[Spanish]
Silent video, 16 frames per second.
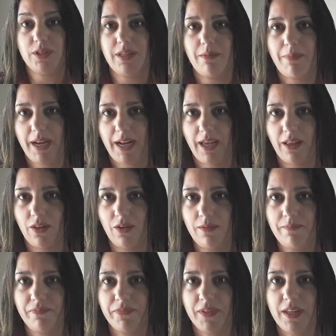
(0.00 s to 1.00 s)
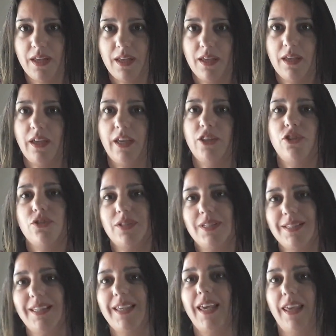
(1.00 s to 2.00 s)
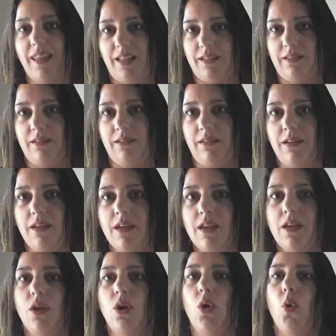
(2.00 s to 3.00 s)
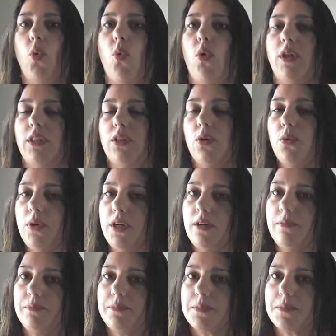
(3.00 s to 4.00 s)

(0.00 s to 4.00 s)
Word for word: separado, entonces quedan. Cuando uno